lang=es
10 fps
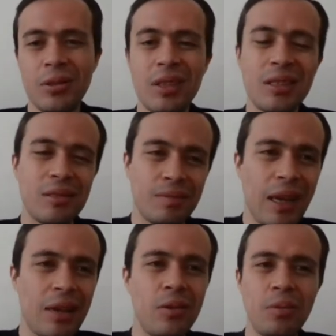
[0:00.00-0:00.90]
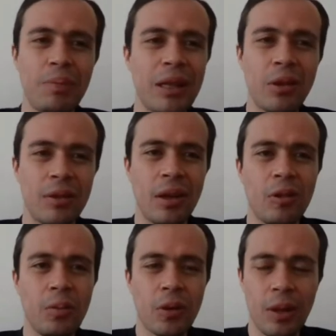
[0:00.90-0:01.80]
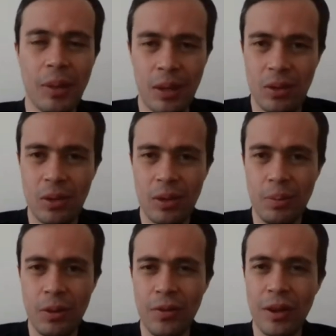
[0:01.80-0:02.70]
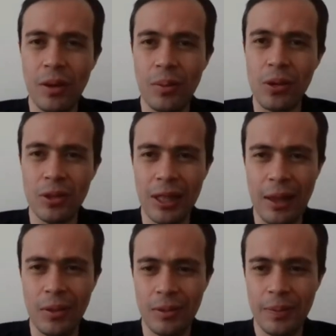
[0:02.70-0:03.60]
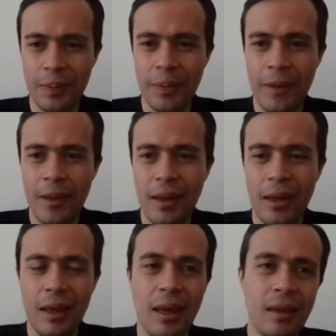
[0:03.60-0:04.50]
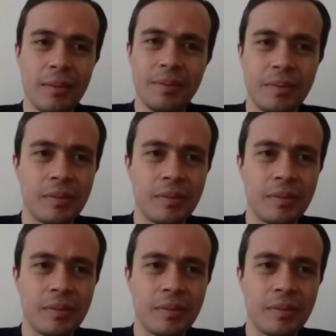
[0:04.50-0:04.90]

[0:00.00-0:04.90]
Entonces hay un patrón de comportamiento en Porfirio Muñoz Ledo. Y